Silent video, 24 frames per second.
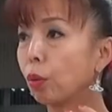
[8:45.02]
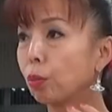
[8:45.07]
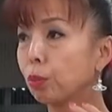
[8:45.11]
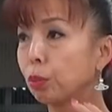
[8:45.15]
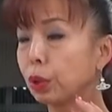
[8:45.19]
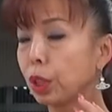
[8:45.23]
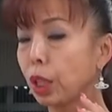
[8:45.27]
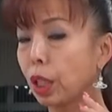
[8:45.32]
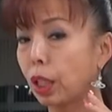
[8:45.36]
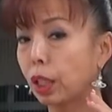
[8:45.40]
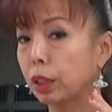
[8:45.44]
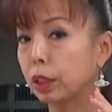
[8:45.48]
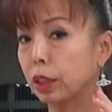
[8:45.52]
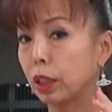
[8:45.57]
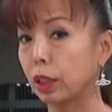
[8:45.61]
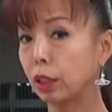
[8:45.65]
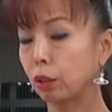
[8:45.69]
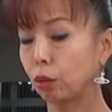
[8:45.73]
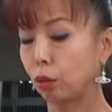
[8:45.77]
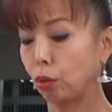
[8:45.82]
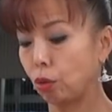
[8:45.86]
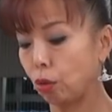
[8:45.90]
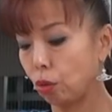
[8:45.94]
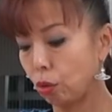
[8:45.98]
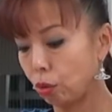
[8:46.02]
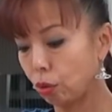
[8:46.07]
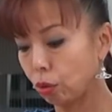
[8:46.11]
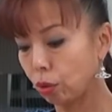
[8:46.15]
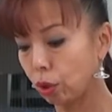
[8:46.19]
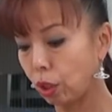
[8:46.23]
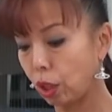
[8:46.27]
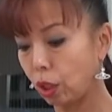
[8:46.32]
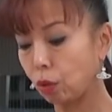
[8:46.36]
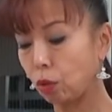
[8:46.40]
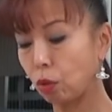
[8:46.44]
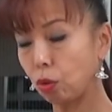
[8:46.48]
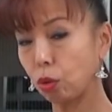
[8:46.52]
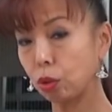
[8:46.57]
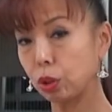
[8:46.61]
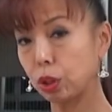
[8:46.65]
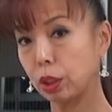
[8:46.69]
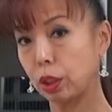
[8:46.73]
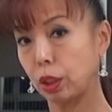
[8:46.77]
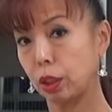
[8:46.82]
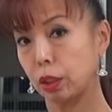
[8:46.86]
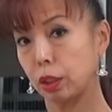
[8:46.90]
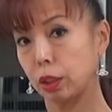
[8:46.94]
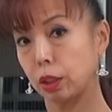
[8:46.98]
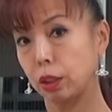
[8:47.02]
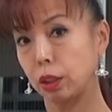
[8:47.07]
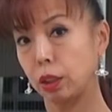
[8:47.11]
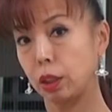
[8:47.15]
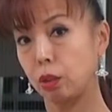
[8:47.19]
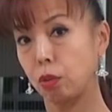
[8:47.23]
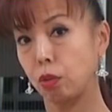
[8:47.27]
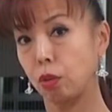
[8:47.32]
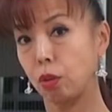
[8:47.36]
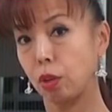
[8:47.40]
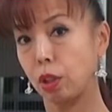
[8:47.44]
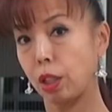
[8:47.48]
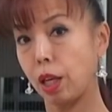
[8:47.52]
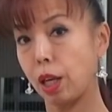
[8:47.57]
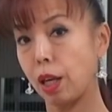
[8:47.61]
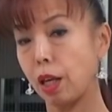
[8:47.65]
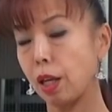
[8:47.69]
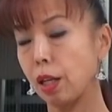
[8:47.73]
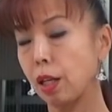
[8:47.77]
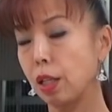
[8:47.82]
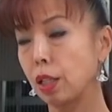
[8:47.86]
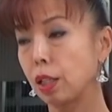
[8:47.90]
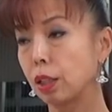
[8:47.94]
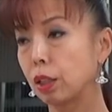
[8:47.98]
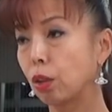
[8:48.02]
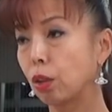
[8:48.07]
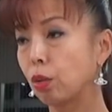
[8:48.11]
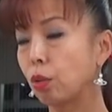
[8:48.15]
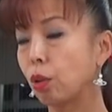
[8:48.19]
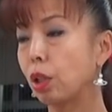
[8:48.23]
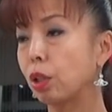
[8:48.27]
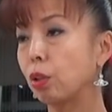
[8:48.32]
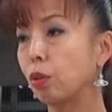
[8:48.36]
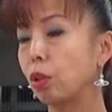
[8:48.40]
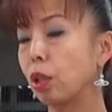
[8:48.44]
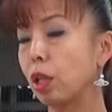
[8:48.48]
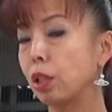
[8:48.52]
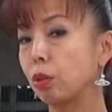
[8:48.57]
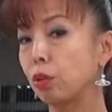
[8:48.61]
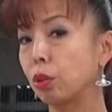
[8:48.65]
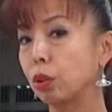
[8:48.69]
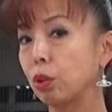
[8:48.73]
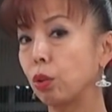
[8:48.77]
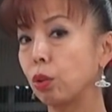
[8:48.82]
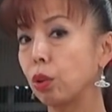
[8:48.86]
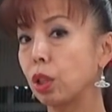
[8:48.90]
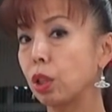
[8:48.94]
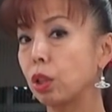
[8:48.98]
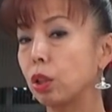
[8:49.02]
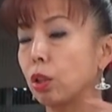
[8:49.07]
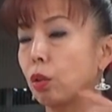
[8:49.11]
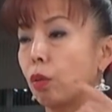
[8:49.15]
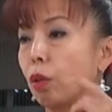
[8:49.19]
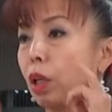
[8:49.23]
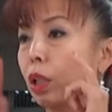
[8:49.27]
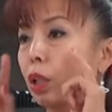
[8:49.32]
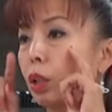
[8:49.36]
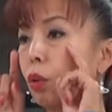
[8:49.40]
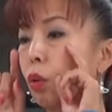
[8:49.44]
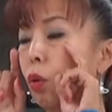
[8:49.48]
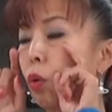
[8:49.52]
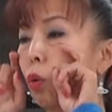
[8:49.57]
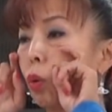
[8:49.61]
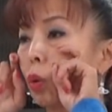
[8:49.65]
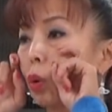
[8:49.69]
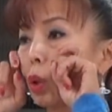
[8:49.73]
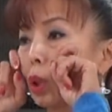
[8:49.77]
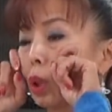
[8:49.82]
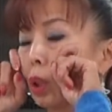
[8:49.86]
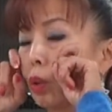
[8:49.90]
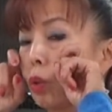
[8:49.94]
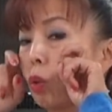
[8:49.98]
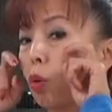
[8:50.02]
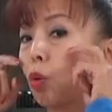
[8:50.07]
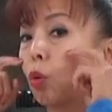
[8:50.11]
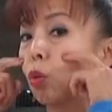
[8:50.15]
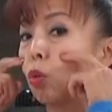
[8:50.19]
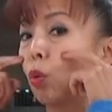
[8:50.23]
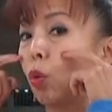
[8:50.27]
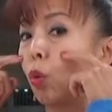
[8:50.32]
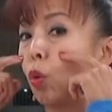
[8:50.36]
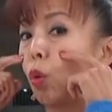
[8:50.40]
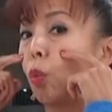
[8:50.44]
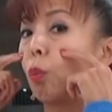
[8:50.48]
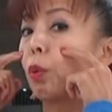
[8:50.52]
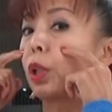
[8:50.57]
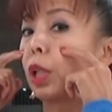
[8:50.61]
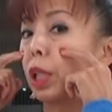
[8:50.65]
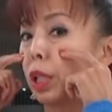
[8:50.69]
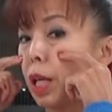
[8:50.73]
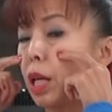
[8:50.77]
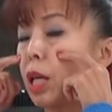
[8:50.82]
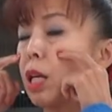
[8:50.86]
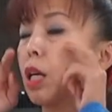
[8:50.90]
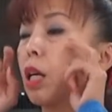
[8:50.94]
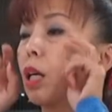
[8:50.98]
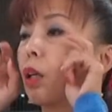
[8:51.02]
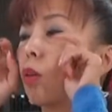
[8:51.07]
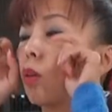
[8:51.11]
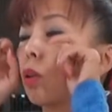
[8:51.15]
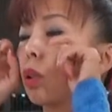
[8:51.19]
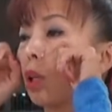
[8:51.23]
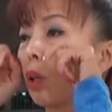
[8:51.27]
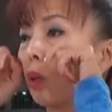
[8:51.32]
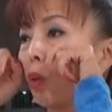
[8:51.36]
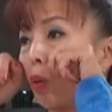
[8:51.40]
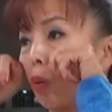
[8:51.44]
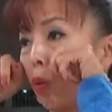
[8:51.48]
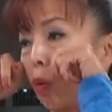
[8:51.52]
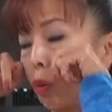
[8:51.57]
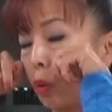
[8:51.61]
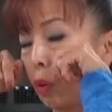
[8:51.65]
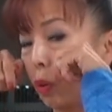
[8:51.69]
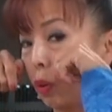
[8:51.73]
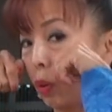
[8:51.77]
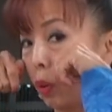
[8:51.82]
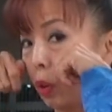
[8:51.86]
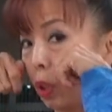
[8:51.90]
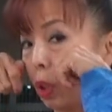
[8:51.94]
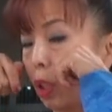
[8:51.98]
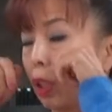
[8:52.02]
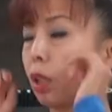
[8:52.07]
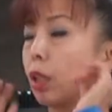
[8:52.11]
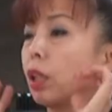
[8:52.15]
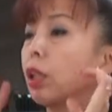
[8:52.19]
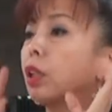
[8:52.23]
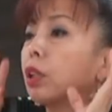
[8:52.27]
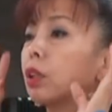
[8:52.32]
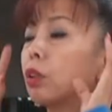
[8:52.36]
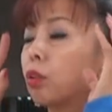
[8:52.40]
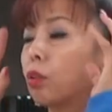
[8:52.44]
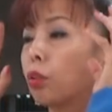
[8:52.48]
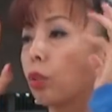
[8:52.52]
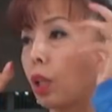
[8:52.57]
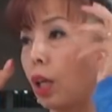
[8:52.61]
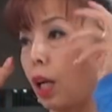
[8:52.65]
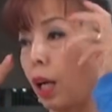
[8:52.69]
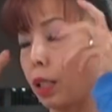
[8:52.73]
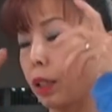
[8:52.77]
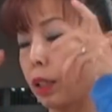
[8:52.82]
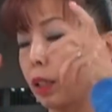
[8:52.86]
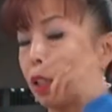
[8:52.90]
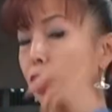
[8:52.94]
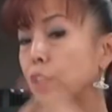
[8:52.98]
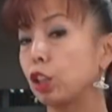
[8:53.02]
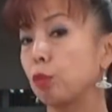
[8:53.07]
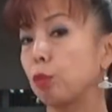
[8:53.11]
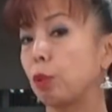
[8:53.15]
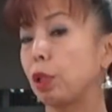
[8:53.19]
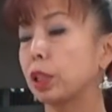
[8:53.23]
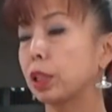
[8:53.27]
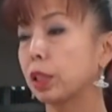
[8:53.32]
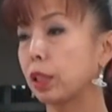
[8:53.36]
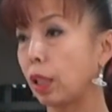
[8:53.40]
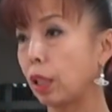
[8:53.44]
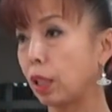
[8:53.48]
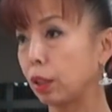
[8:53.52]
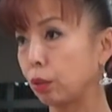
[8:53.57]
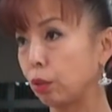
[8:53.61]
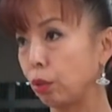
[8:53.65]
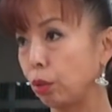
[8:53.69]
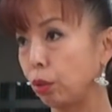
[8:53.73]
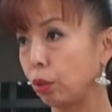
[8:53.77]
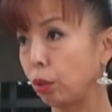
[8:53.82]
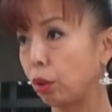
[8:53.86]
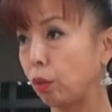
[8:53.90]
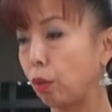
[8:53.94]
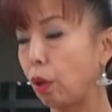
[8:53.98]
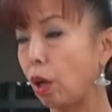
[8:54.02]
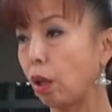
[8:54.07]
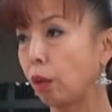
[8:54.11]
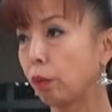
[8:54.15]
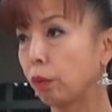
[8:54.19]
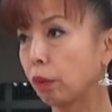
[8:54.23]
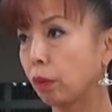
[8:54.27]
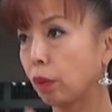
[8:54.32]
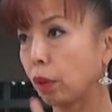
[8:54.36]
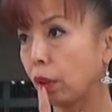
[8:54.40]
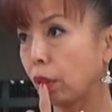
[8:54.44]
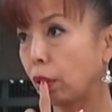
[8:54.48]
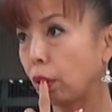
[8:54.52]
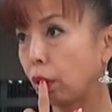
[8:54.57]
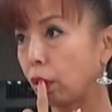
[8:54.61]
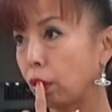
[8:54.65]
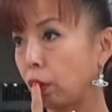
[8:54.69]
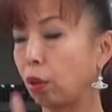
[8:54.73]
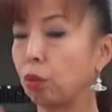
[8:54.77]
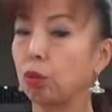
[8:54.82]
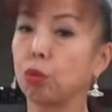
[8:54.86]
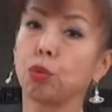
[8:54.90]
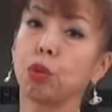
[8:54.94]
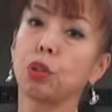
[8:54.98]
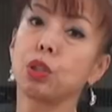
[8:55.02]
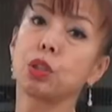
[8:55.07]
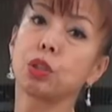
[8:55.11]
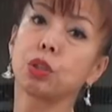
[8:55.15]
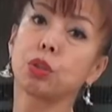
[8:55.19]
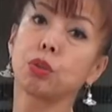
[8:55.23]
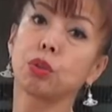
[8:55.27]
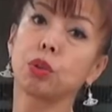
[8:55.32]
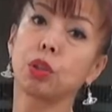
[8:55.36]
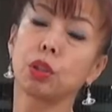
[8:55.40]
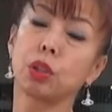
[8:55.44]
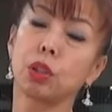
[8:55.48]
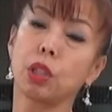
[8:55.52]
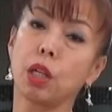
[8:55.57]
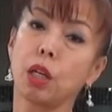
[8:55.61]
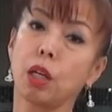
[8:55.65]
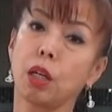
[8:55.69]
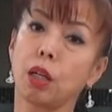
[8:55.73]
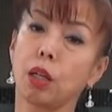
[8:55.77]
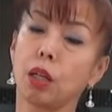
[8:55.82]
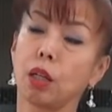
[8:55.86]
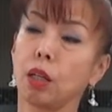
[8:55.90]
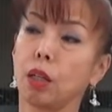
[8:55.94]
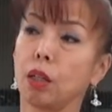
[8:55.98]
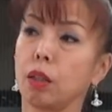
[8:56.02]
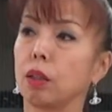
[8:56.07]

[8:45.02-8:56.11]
胸がちゃんと肩甲骨がすくい込んででこれと連動して起きるのは胸骨ここの頬骨ねこれがこういうふうにちょっと回転しますからその時はちゃんと上につくんですね